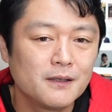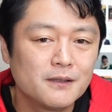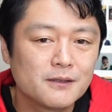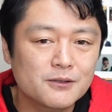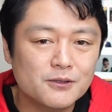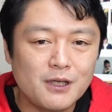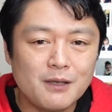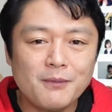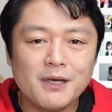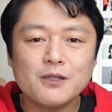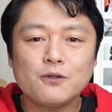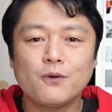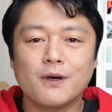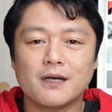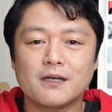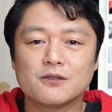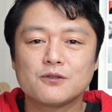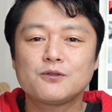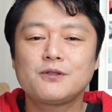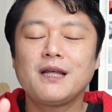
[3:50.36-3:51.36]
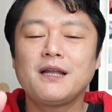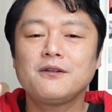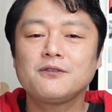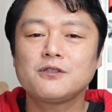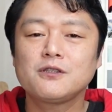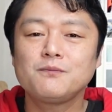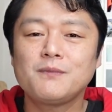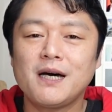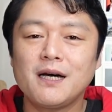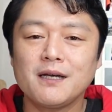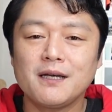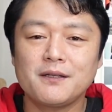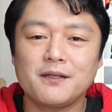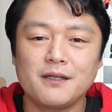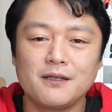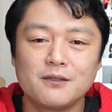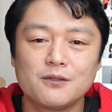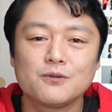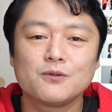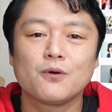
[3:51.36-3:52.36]
ステマとは
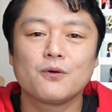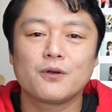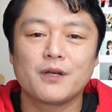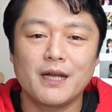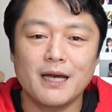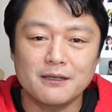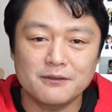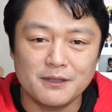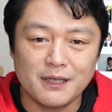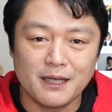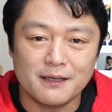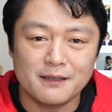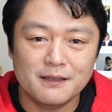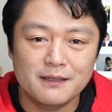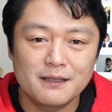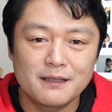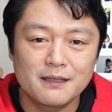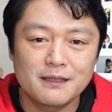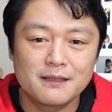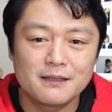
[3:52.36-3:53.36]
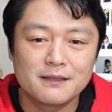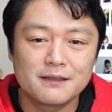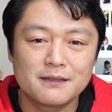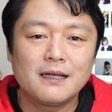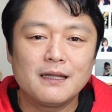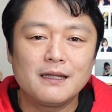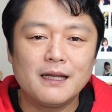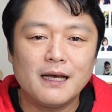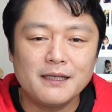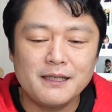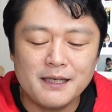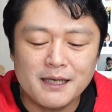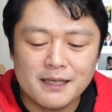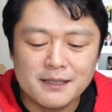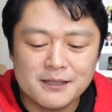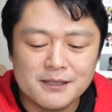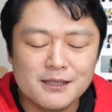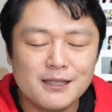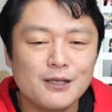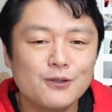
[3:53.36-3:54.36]
ステルスマーケティングの略で何
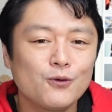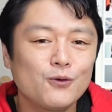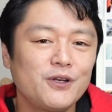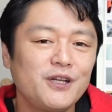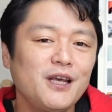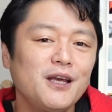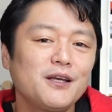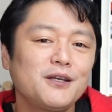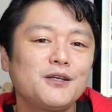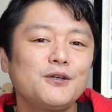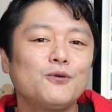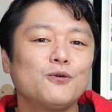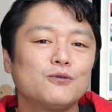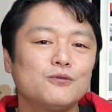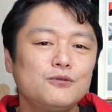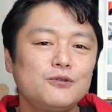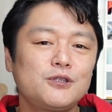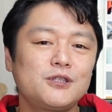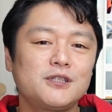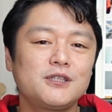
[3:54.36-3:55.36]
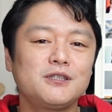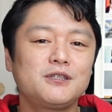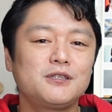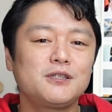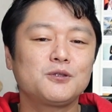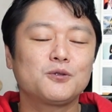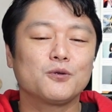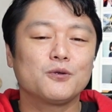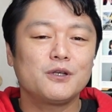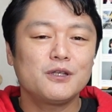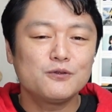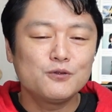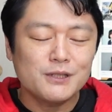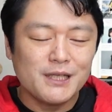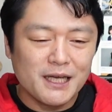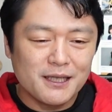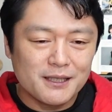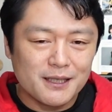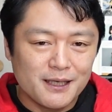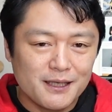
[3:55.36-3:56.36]
がしかの利益をっししと
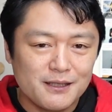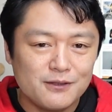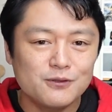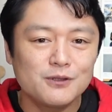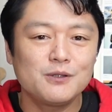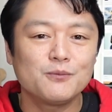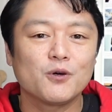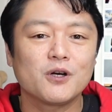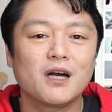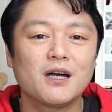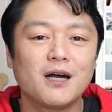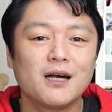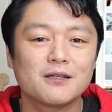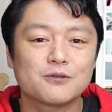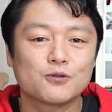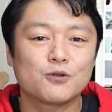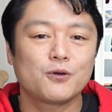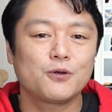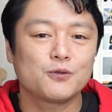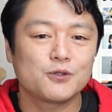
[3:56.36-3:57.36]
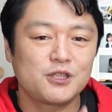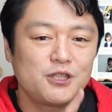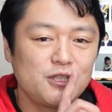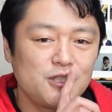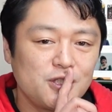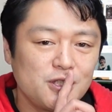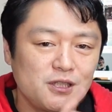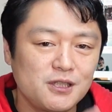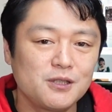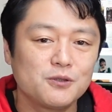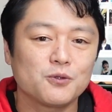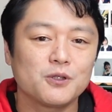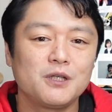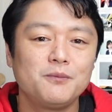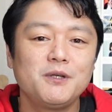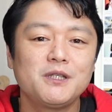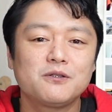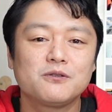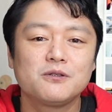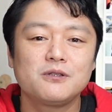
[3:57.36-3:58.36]
受けているにもかかわらずこれを CCC と秘
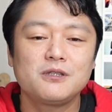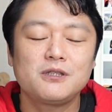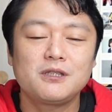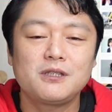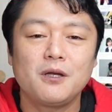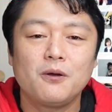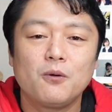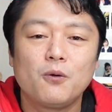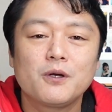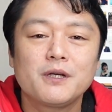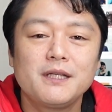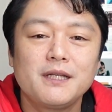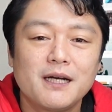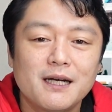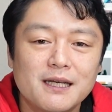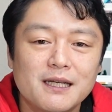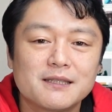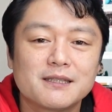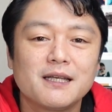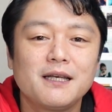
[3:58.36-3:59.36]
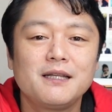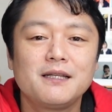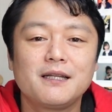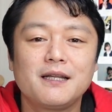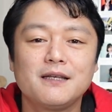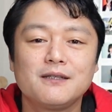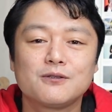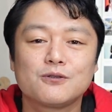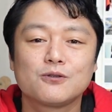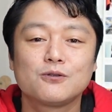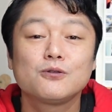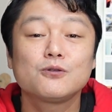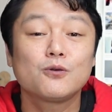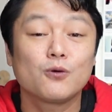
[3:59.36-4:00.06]
密にしておきながら宣伝する